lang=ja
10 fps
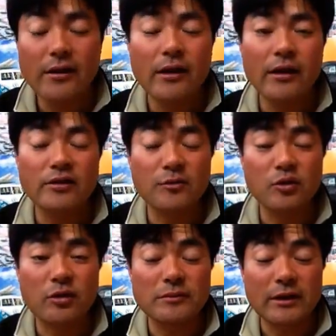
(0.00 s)
えー、いつも
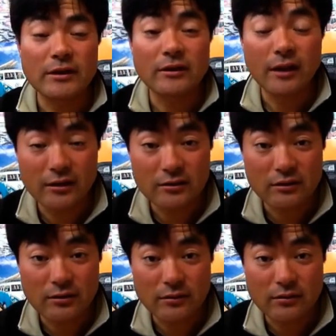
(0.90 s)
動画を見ていただいてありがと
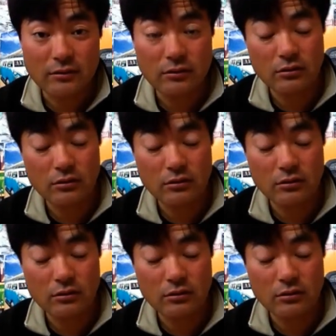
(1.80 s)
うございます。